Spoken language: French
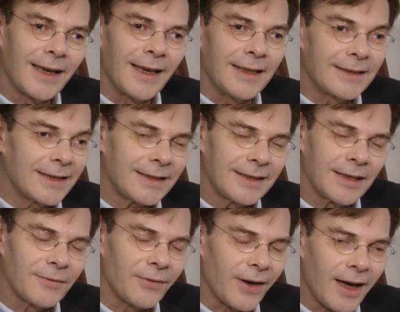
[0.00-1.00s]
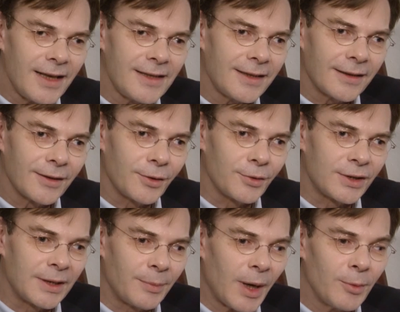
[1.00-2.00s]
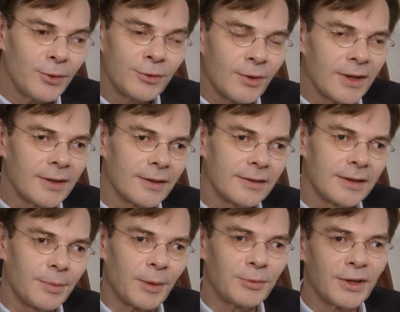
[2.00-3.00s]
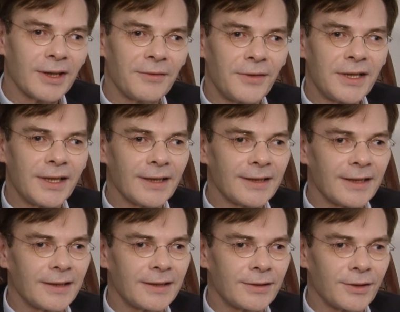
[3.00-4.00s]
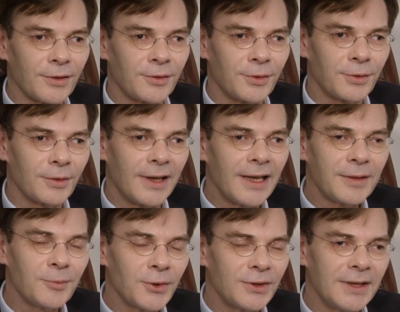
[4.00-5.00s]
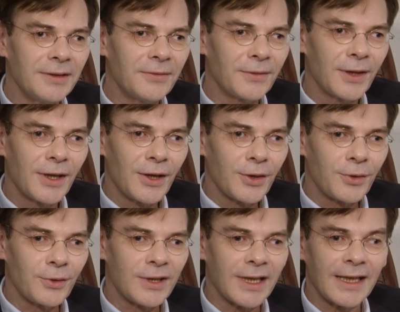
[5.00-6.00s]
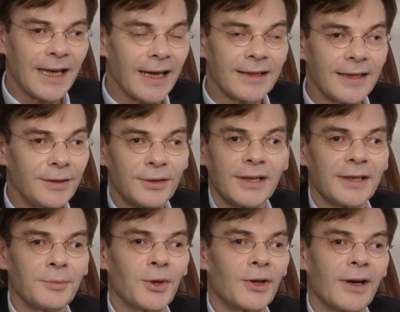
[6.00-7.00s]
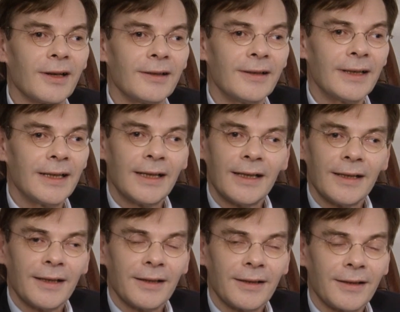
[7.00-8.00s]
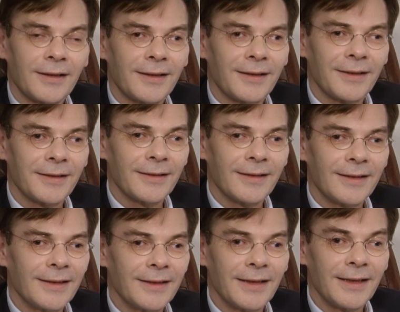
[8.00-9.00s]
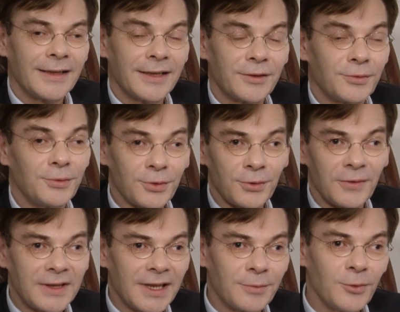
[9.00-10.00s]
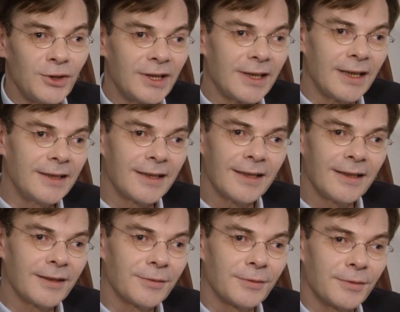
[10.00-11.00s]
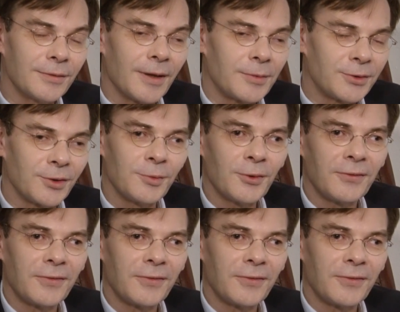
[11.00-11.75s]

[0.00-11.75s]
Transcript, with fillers: Et ça, c'est une phrase que j'ai pas besoin, j'ai pas besoin de réfléchir. C'est une sorte de leitmotiv que j'ai gardé de cette époque-là. Euh, et j'ai toujours trouvé cette musicalité euh, absolument